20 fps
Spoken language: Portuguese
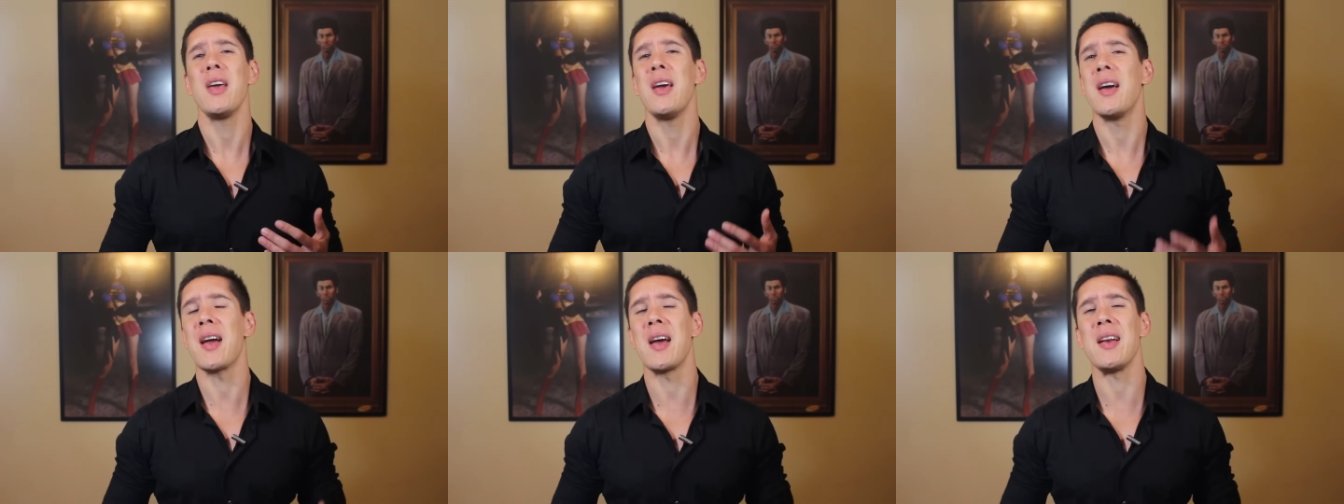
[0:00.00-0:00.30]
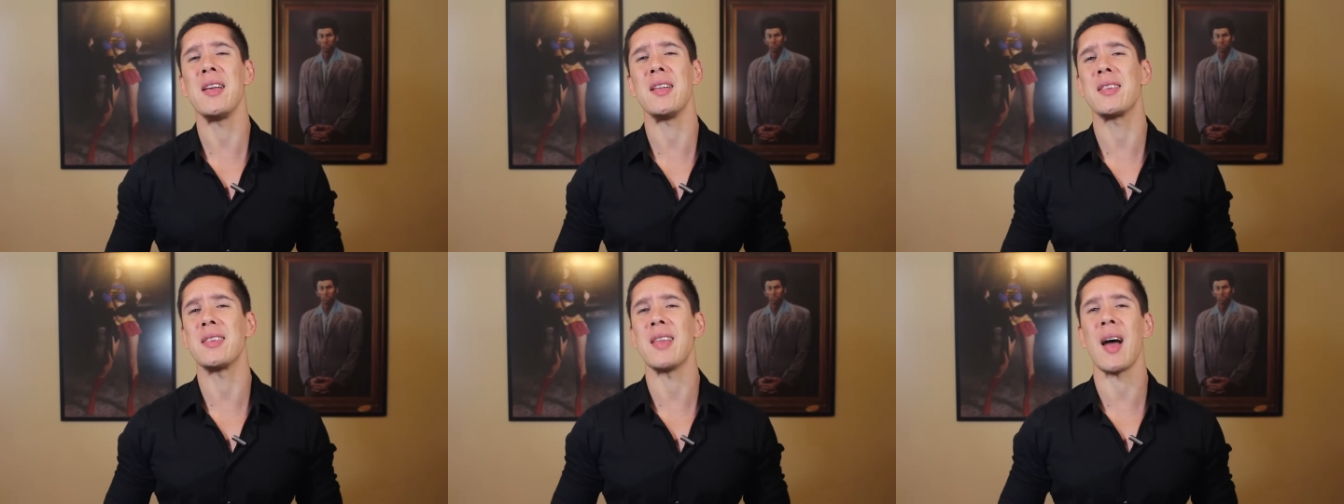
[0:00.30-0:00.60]

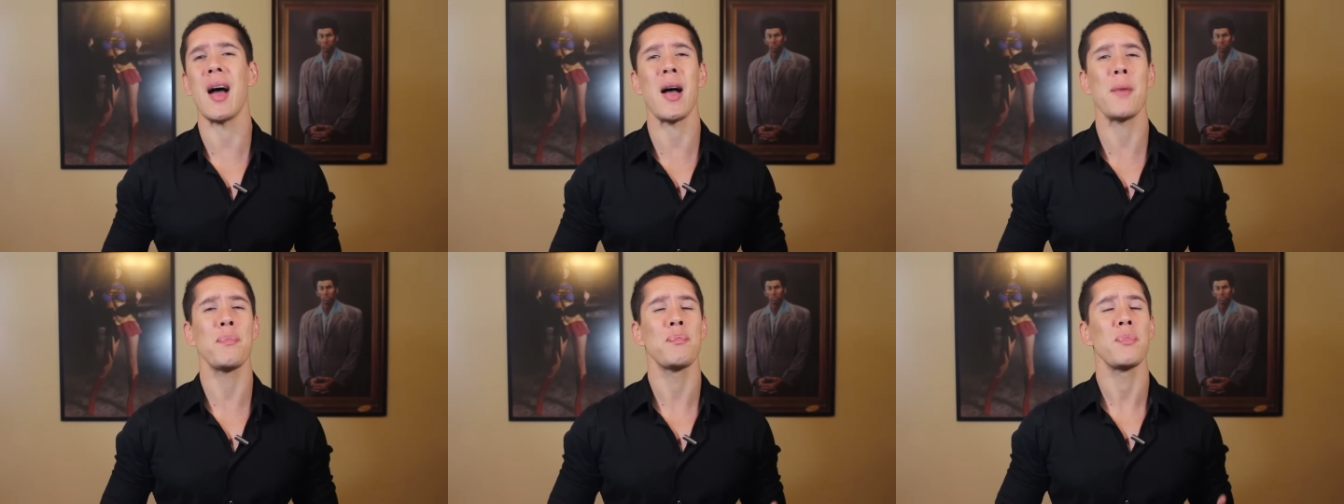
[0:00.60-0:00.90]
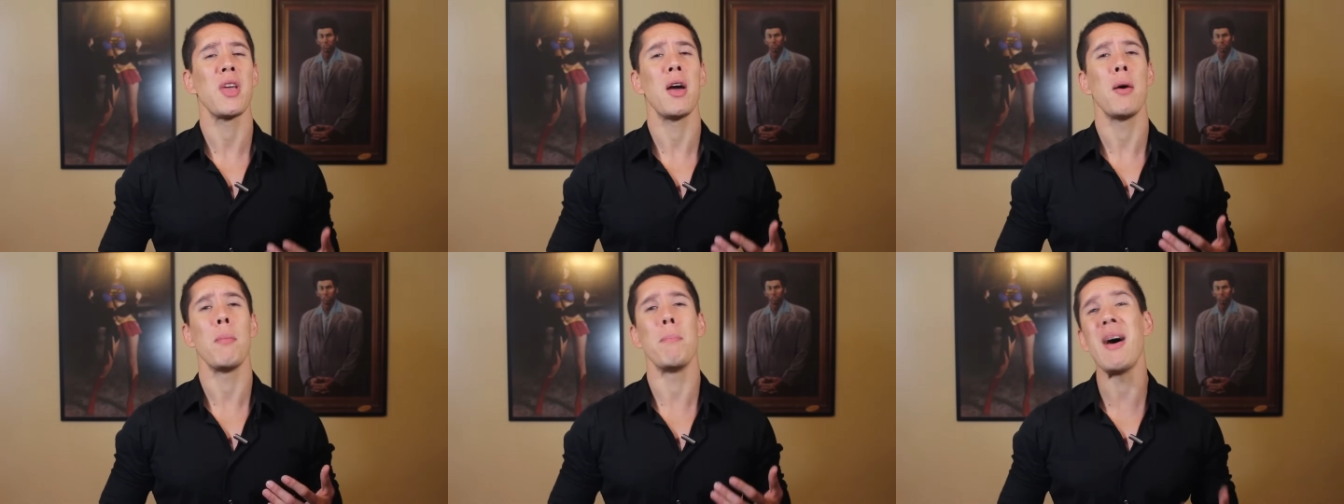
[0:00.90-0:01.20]

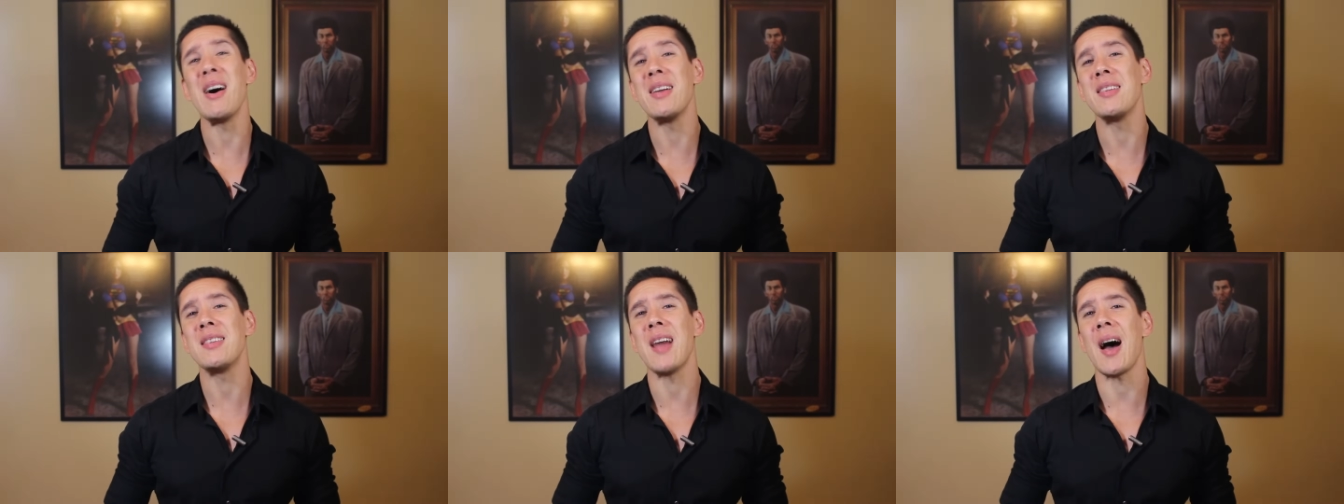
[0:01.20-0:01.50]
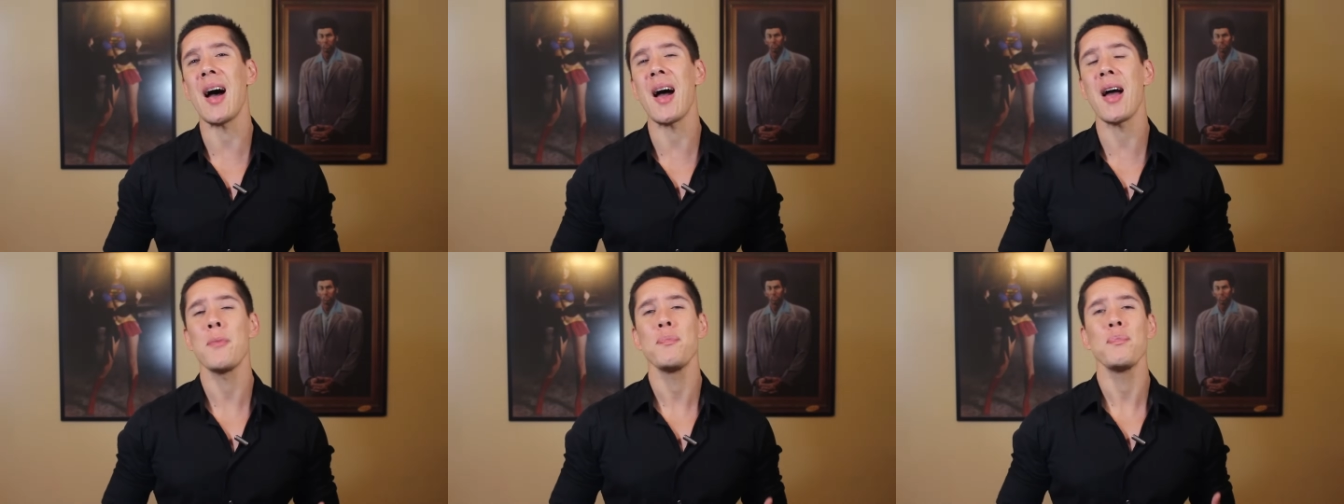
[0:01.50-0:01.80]
gritar,
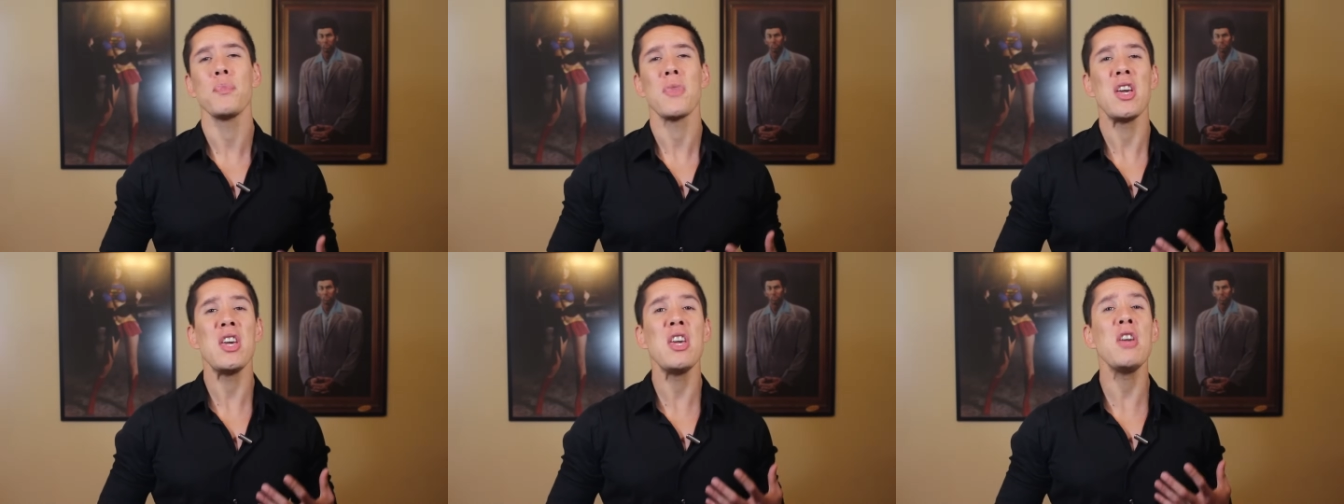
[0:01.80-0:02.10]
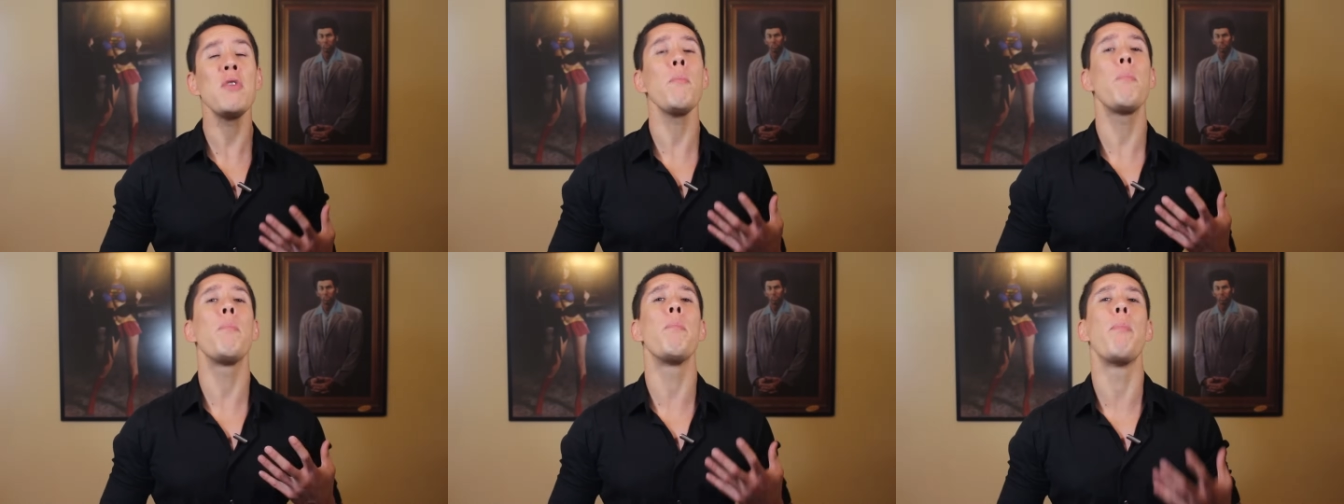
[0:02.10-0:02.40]
mandar e
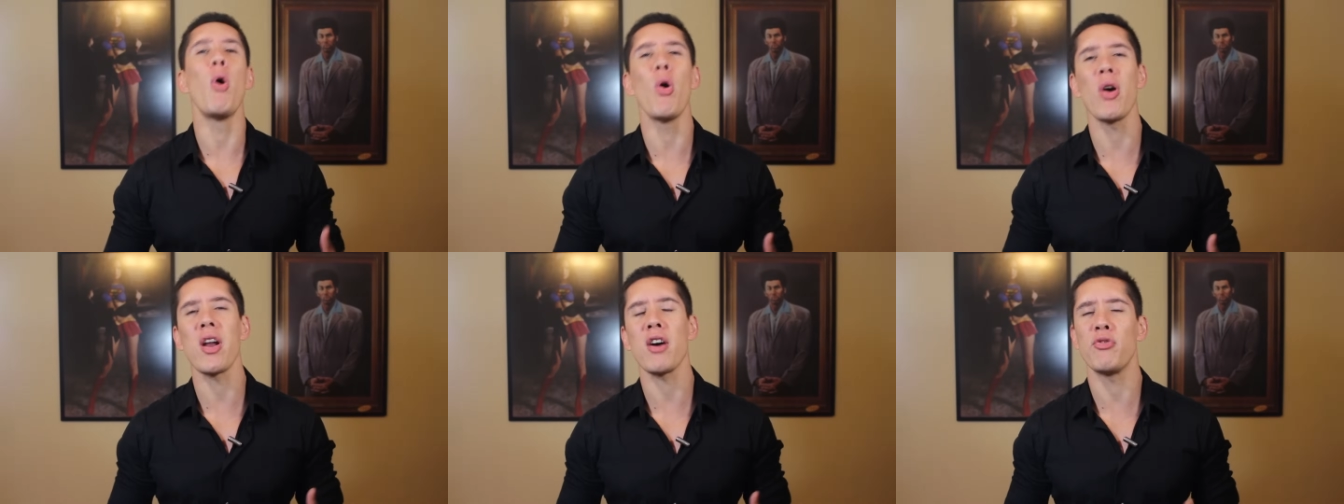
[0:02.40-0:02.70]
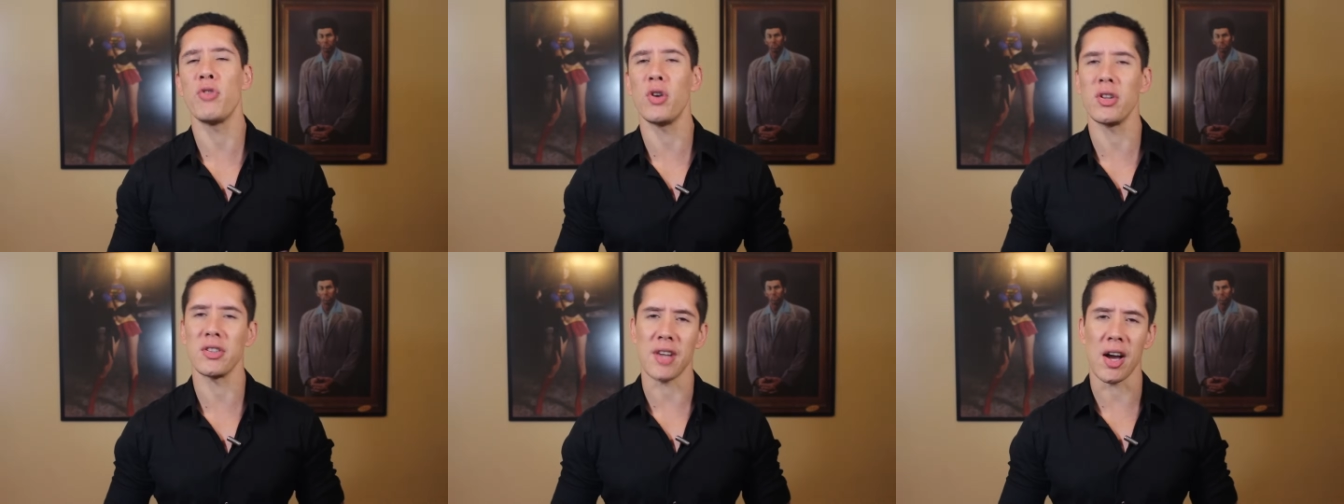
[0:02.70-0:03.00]
impor a
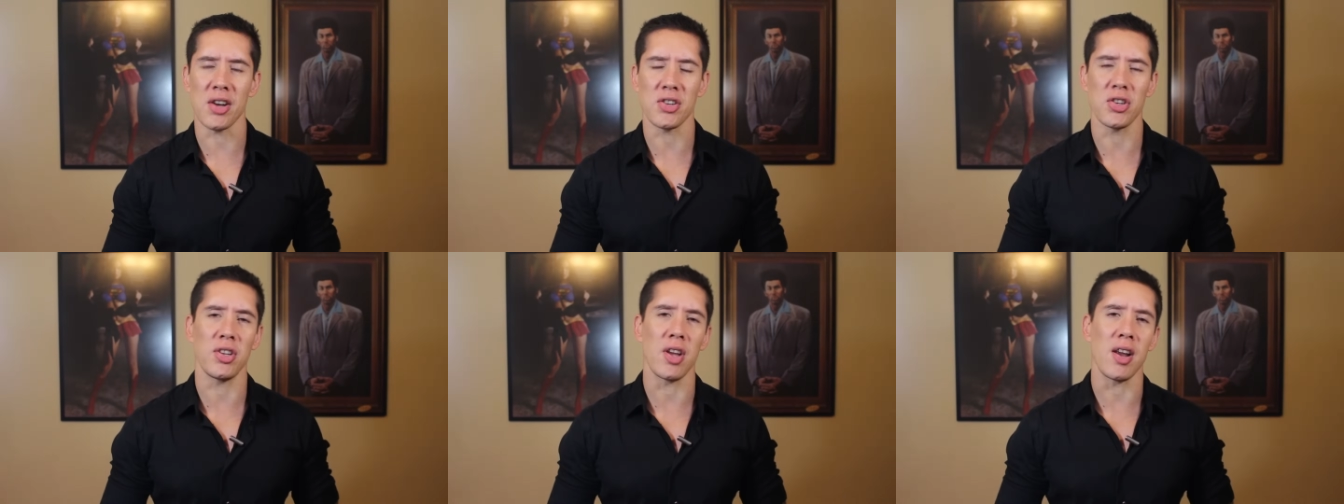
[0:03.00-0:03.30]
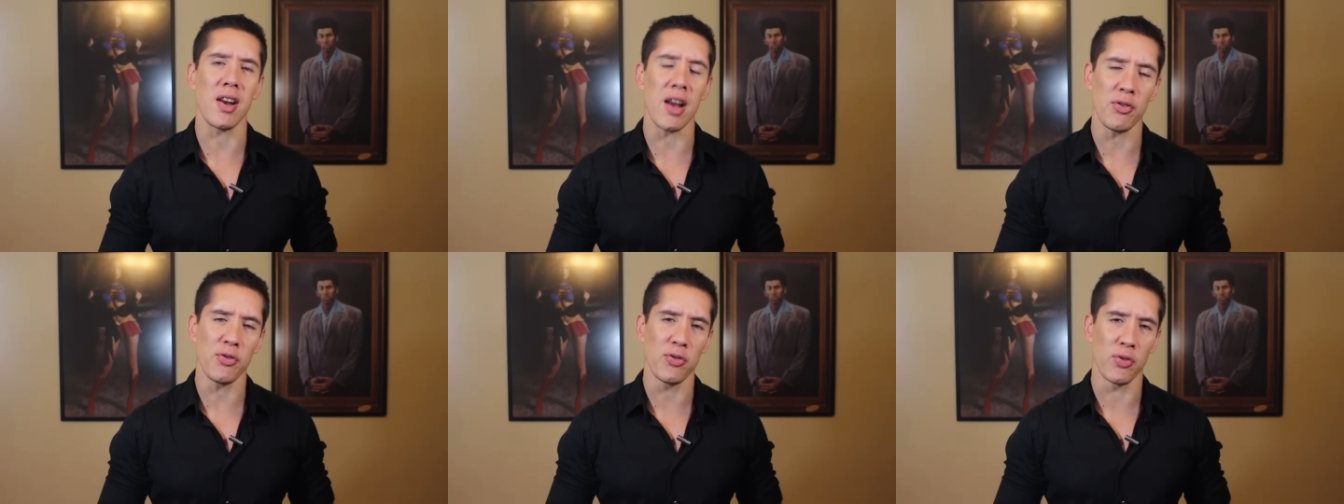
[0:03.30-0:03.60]
vontade
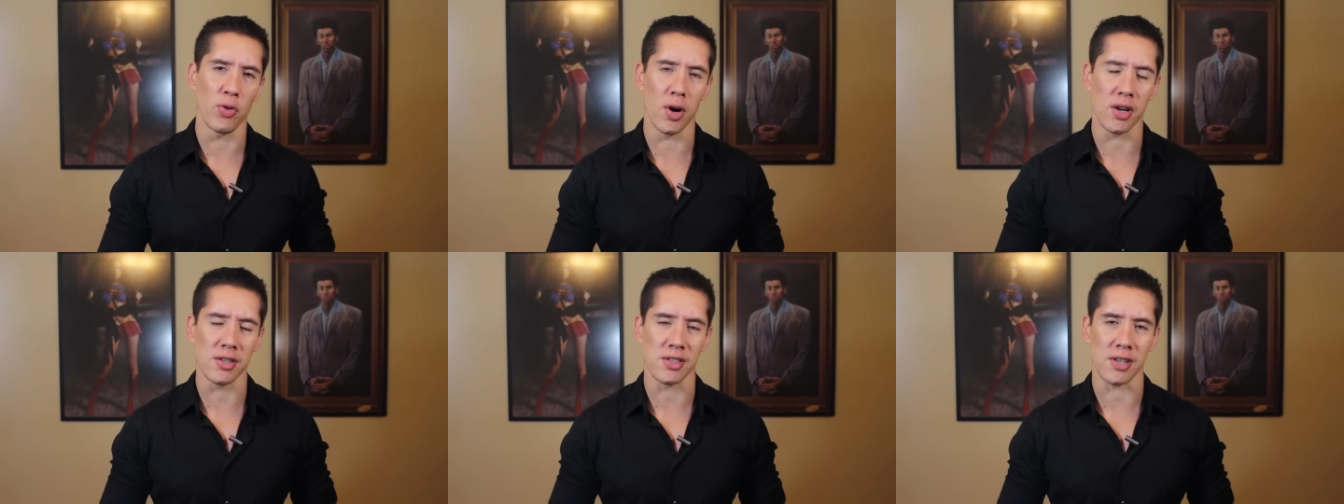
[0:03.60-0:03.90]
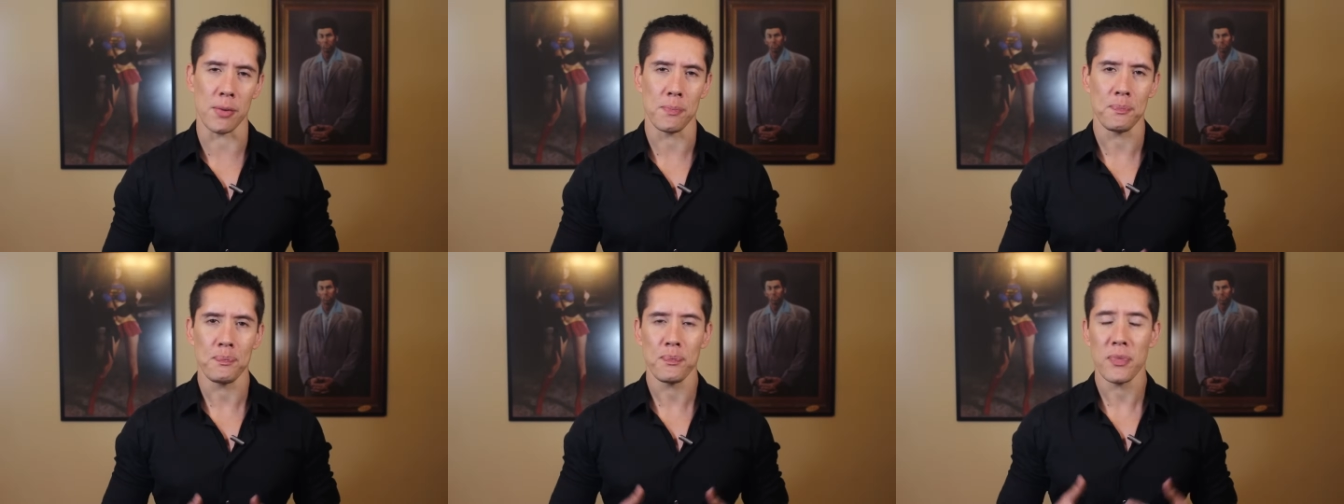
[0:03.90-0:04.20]
dele à
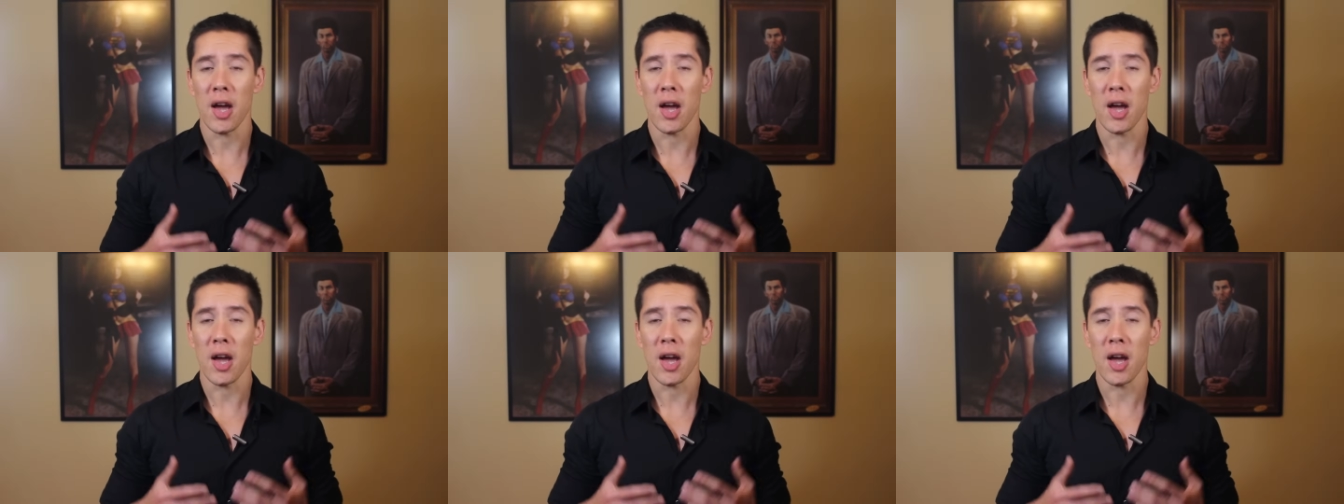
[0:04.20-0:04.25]
força.